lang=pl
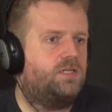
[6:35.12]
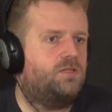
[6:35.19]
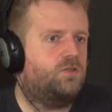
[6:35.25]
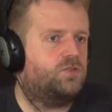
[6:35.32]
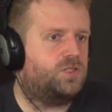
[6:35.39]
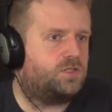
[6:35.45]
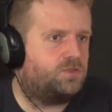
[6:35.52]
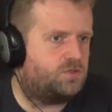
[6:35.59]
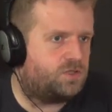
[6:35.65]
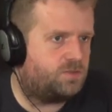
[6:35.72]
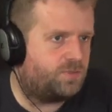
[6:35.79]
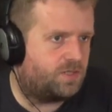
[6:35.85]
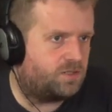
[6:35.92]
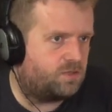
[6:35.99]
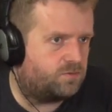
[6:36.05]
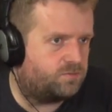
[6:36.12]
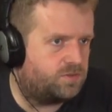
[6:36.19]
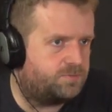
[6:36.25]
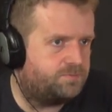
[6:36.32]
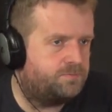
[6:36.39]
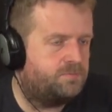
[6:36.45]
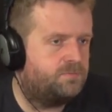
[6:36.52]
o sektorze
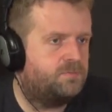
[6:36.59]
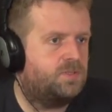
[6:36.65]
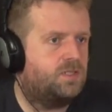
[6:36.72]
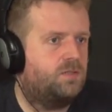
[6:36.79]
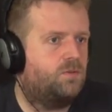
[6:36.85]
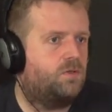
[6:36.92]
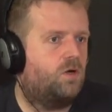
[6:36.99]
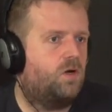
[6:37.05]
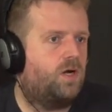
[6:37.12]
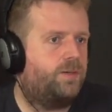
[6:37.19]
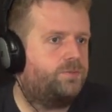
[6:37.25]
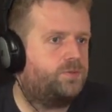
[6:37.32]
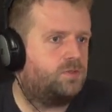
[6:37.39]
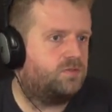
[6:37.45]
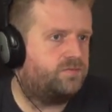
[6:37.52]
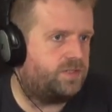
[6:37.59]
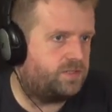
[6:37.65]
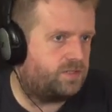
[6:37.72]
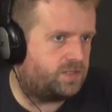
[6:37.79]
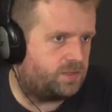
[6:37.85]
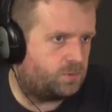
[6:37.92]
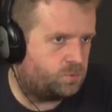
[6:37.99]
bankowym, o
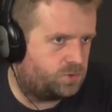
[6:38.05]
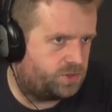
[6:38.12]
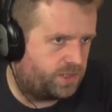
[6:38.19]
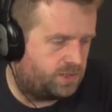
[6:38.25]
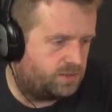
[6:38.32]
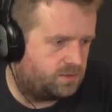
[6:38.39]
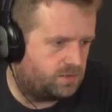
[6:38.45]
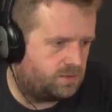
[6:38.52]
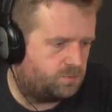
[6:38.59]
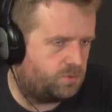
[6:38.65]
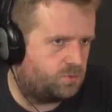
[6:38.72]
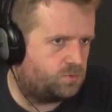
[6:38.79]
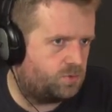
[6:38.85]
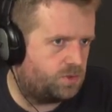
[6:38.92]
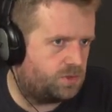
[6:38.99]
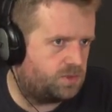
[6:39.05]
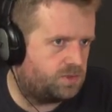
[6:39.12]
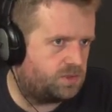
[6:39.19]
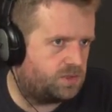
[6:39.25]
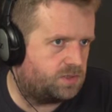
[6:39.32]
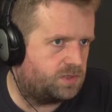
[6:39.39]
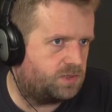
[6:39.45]
absolwentach uczelni, po
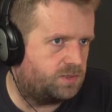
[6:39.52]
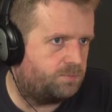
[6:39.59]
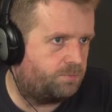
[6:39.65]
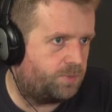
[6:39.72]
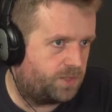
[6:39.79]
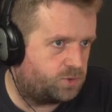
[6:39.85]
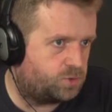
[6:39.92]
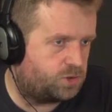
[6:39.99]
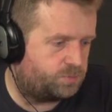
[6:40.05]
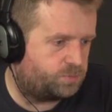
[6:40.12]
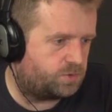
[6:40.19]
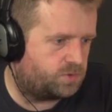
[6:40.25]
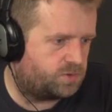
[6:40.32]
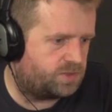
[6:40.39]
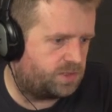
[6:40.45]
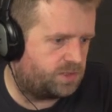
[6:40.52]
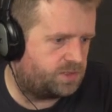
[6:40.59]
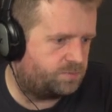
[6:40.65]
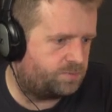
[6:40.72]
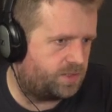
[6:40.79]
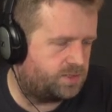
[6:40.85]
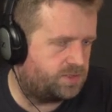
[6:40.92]
których y, bardzo szybko dostaje
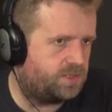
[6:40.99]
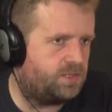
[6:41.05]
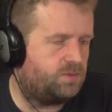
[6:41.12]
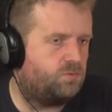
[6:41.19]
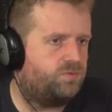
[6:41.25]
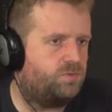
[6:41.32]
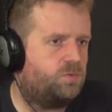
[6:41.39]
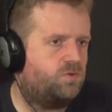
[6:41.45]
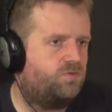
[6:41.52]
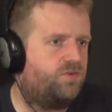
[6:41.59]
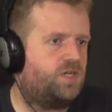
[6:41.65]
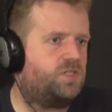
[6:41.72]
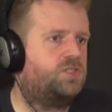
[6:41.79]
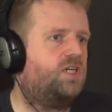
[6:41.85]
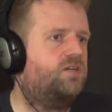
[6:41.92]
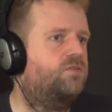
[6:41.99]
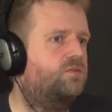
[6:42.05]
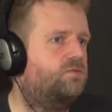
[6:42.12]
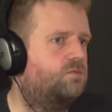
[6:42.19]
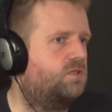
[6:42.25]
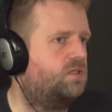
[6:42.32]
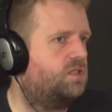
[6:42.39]
się pracę. Mówimy o Warszawie, w
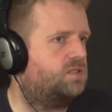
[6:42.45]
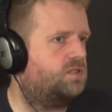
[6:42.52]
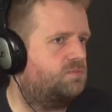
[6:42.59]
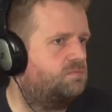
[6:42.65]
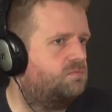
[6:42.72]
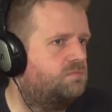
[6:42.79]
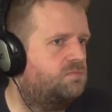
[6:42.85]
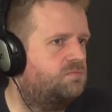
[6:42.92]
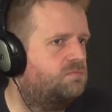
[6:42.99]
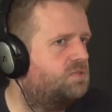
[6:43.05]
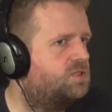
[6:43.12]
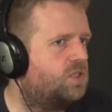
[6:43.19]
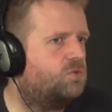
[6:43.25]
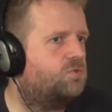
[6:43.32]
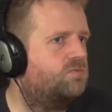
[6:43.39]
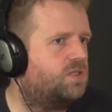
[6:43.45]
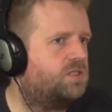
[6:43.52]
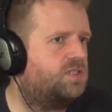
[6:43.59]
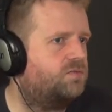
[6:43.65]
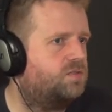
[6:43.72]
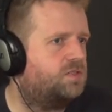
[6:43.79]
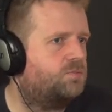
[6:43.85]
której jest centrum
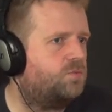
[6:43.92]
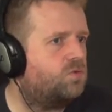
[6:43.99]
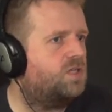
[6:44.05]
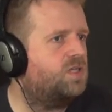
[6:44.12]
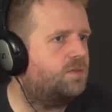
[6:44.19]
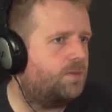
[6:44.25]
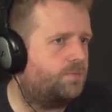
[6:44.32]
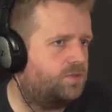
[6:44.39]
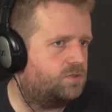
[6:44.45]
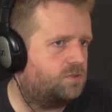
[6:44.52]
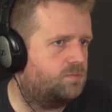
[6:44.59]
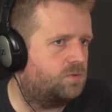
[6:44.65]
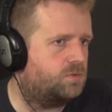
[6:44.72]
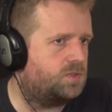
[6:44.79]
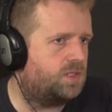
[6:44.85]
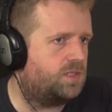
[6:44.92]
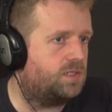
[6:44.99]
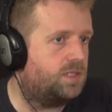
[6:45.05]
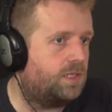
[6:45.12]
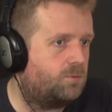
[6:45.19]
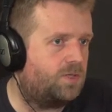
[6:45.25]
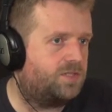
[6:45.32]
Warszawy, gdzie w ogóle nie ma bezrobocia
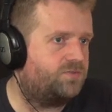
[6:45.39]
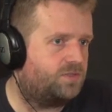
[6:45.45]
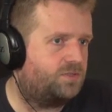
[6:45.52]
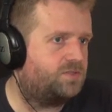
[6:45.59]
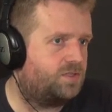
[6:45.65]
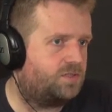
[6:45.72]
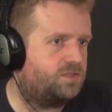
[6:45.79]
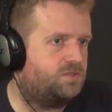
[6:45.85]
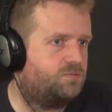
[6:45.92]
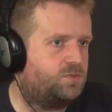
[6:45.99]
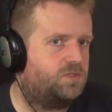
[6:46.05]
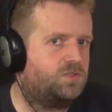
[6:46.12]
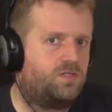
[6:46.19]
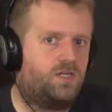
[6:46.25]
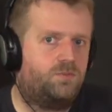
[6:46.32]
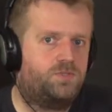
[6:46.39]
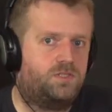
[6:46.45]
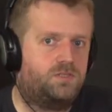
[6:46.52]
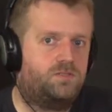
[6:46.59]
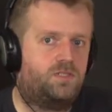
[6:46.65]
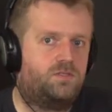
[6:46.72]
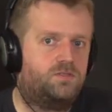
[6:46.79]
i najłatwiej dostać się do przedszkola
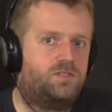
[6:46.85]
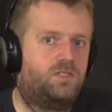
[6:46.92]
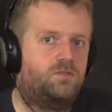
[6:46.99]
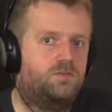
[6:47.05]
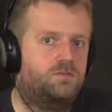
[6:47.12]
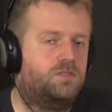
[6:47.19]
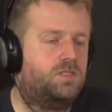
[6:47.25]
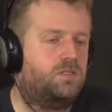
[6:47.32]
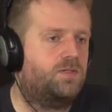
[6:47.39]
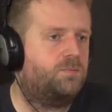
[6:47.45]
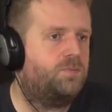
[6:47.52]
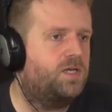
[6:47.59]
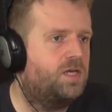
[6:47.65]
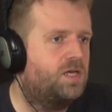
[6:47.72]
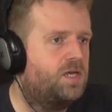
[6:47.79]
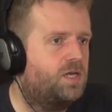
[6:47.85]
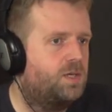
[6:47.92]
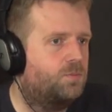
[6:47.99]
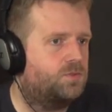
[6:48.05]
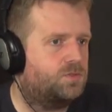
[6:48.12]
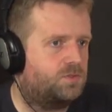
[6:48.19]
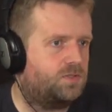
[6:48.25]
przez to, jak ostatnio odkryłem,
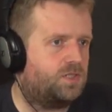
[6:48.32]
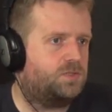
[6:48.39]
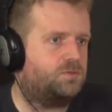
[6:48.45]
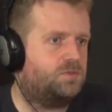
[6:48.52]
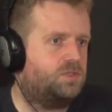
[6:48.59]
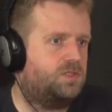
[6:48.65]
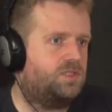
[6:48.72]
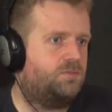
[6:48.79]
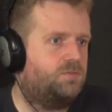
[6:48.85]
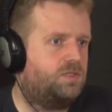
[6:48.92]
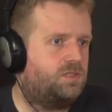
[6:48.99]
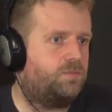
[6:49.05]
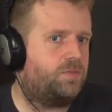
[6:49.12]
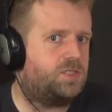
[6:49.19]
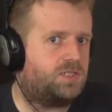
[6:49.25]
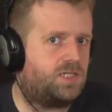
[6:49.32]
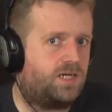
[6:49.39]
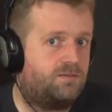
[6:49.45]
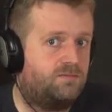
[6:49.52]
bo się okazuje, że tam nikt nie mieszka,